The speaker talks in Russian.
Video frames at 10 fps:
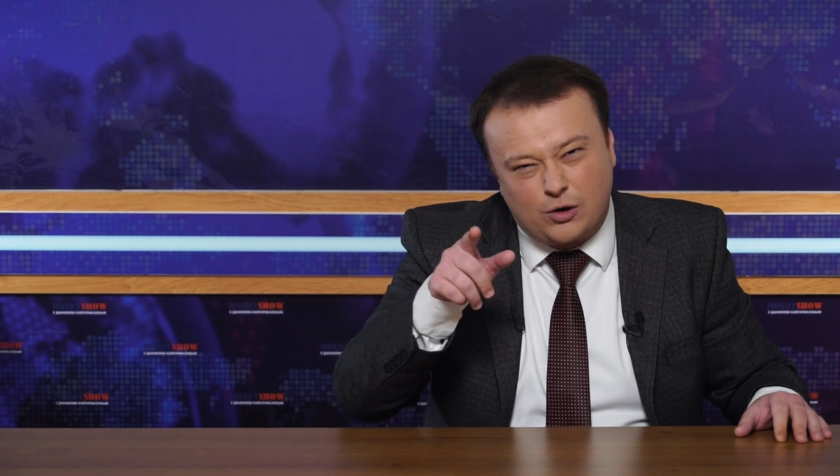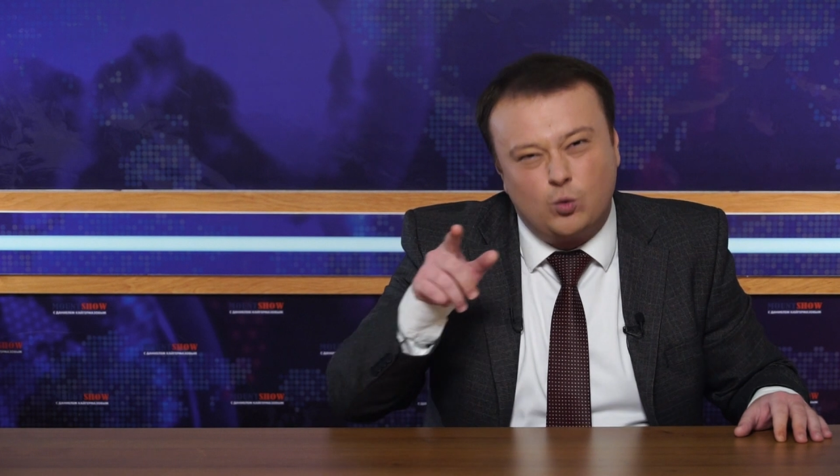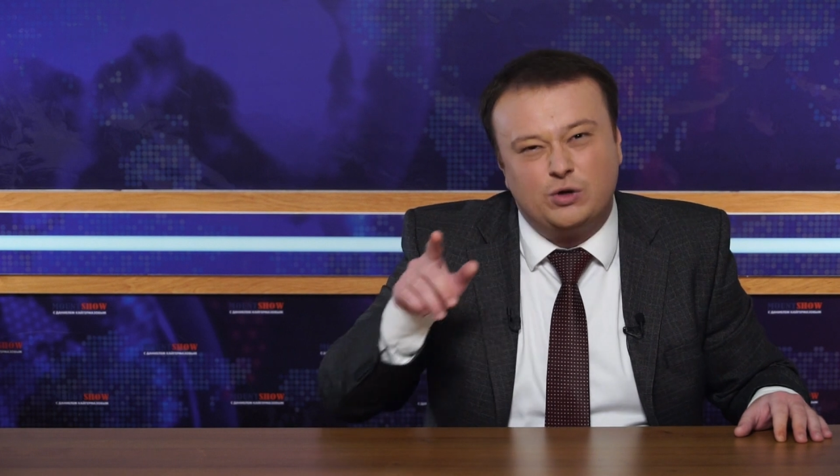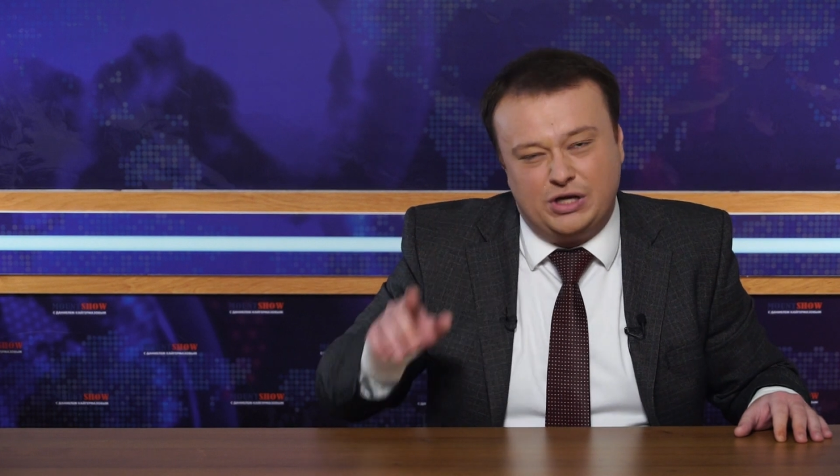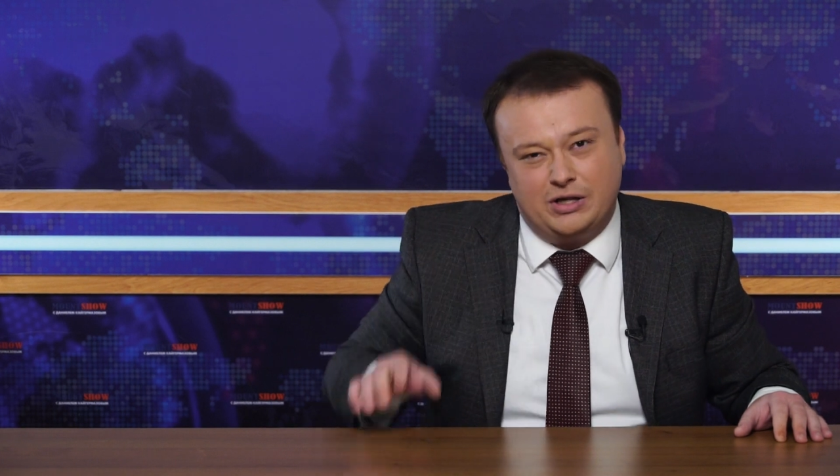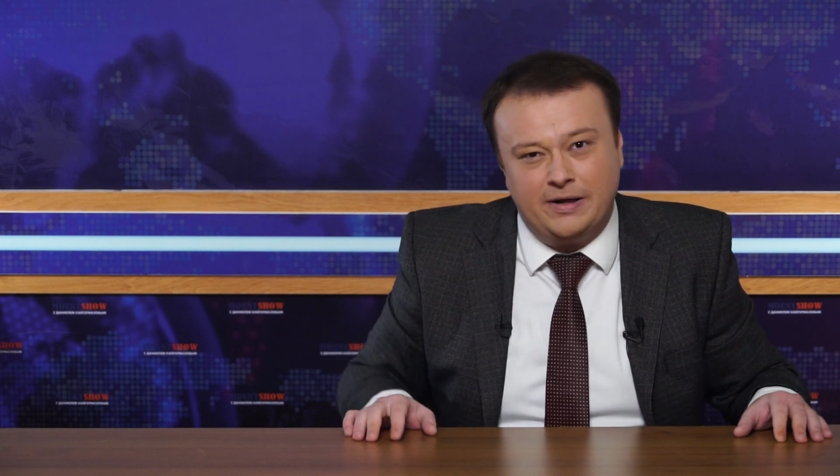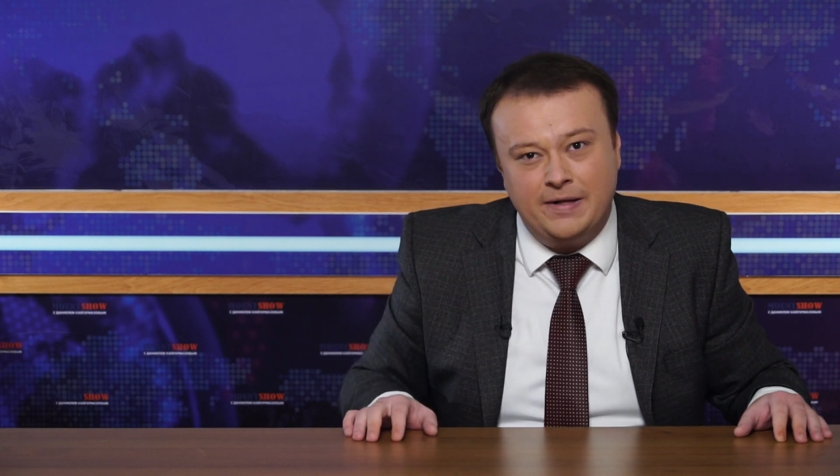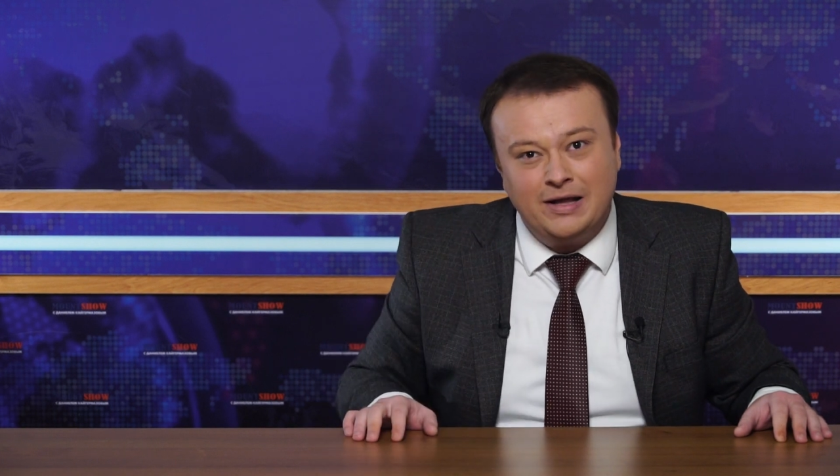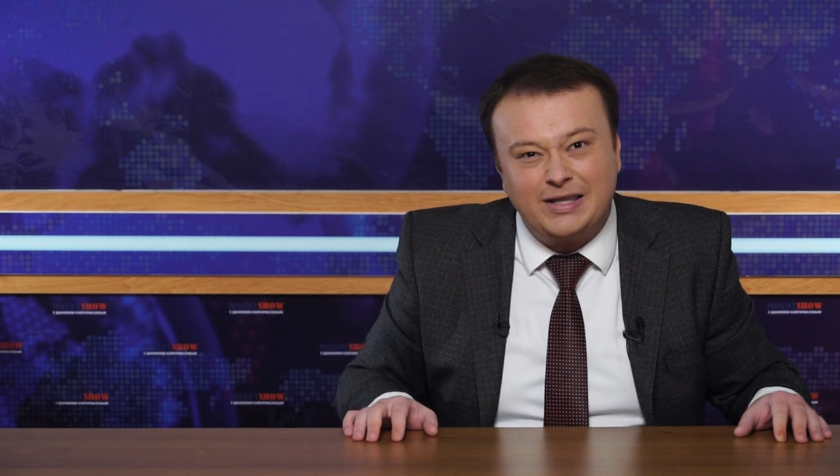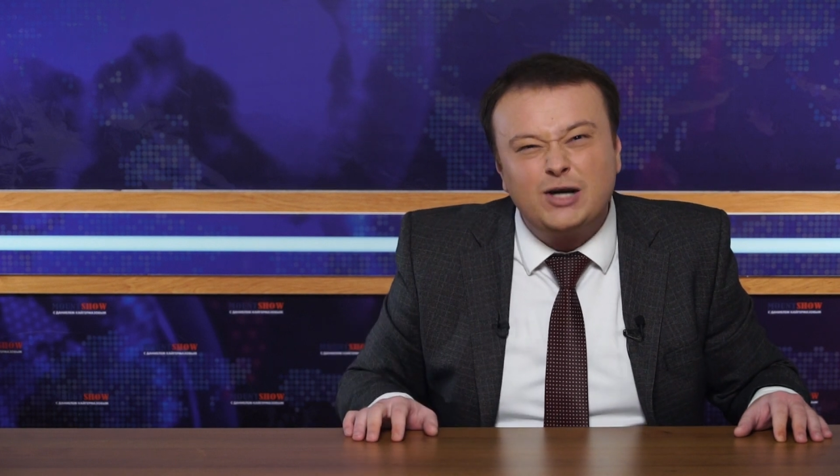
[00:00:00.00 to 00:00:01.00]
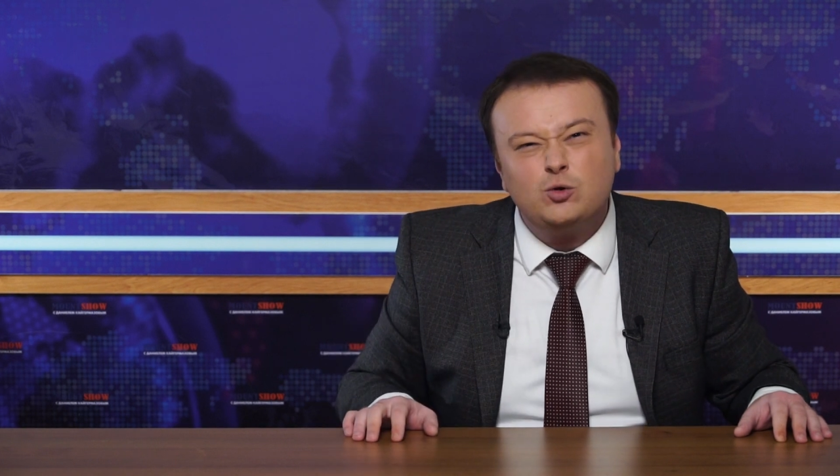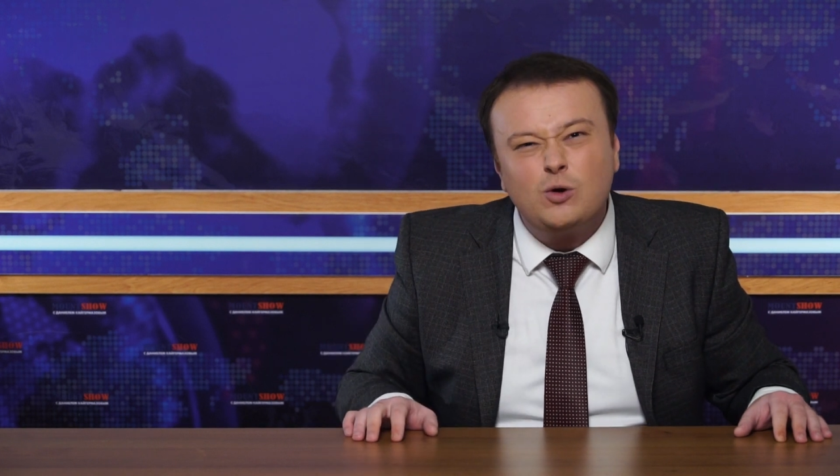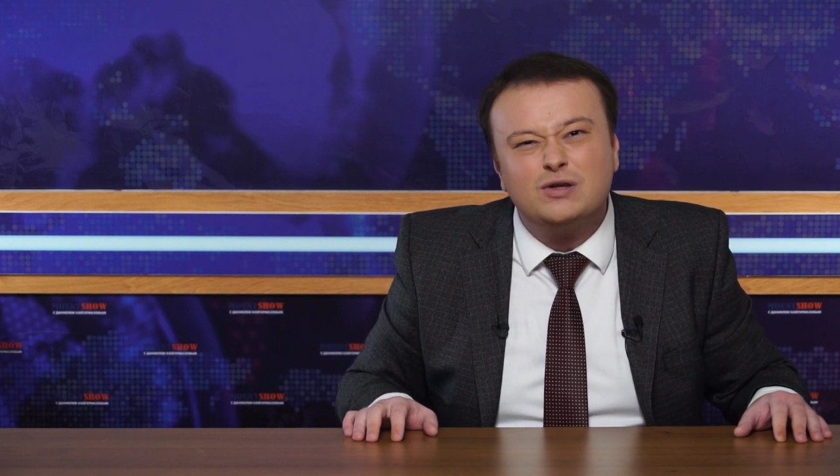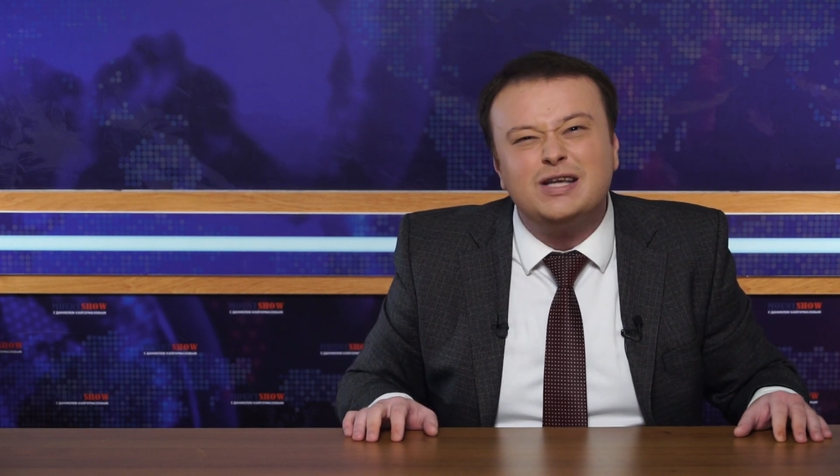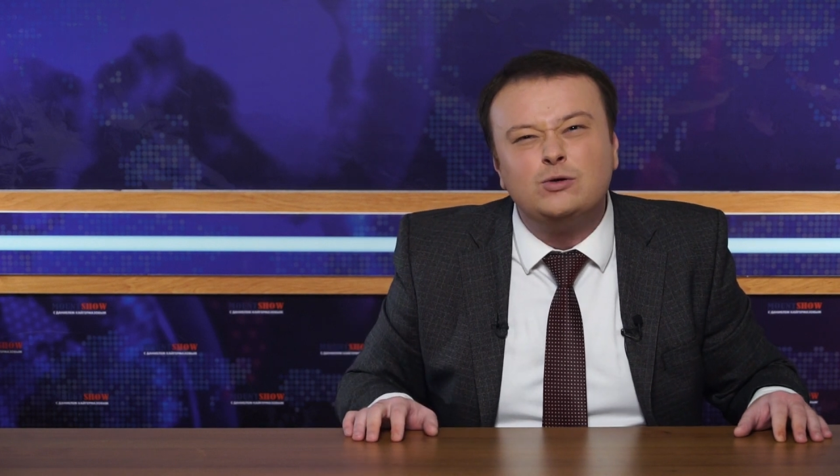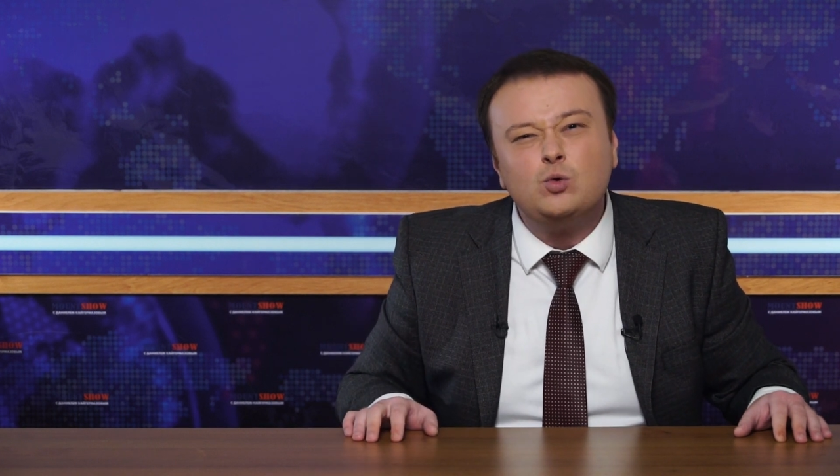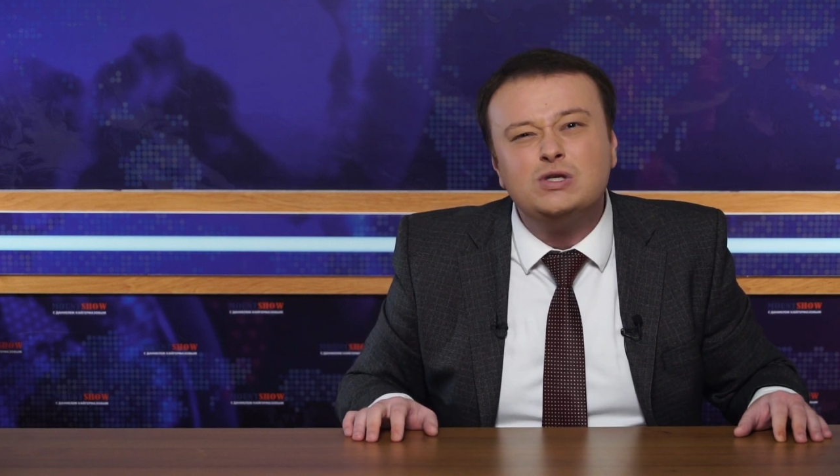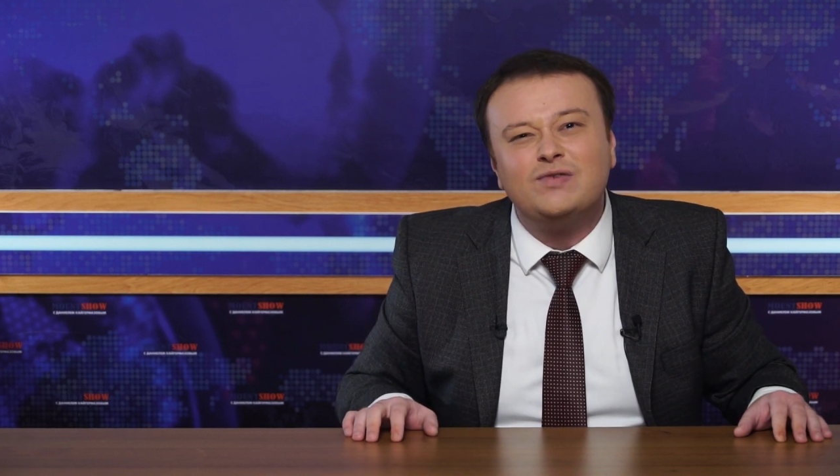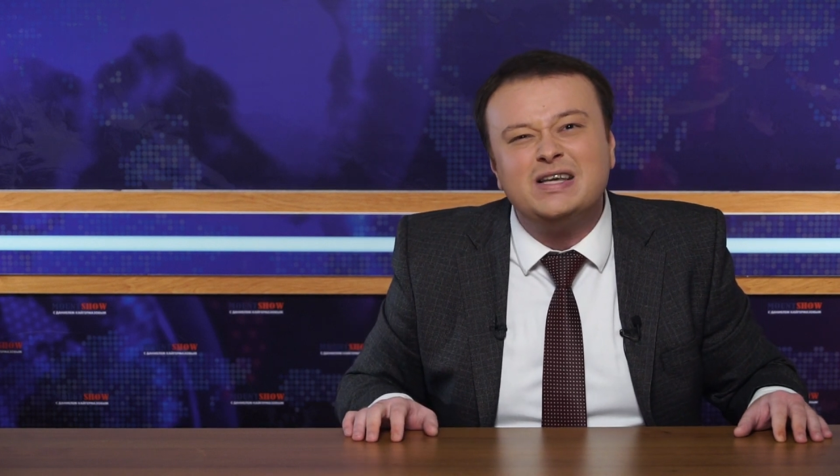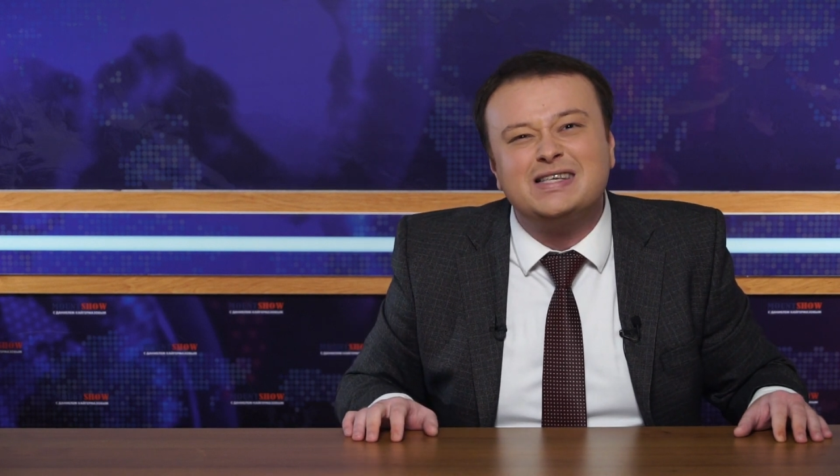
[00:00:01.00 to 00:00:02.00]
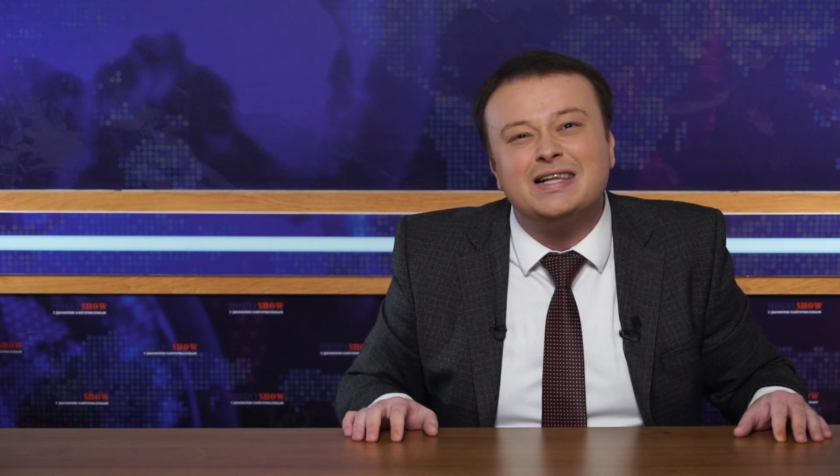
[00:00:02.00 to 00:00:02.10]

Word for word: рук дело. Так что засунь свои